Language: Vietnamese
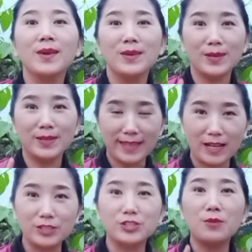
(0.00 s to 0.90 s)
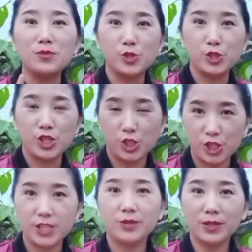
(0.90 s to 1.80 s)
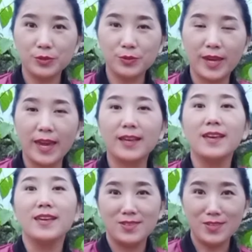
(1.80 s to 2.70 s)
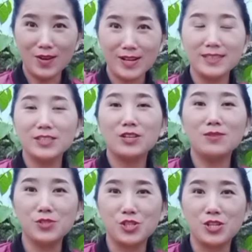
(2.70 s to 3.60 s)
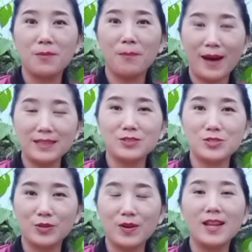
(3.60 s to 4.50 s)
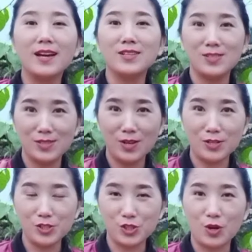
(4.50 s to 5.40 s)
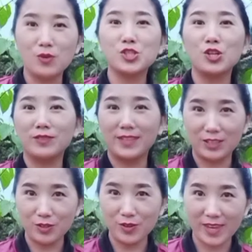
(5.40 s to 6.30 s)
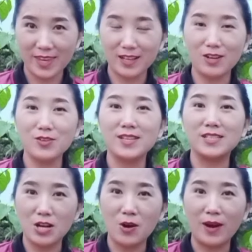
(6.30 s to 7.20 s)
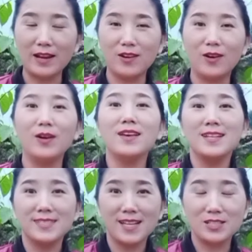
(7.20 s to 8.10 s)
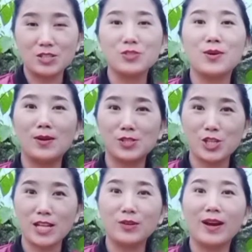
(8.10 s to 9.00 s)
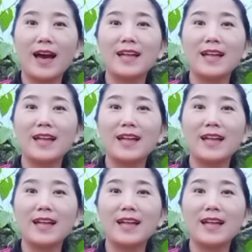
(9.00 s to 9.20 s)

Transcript: nhân ta trong một sĩ sĩ đâu có tù khen do lên từ trong một sĩ bá tàu đâu có là do dòng xong tại tôi khiến câu gì cho học cá nò sợ cho chỗ lo sái tàu cá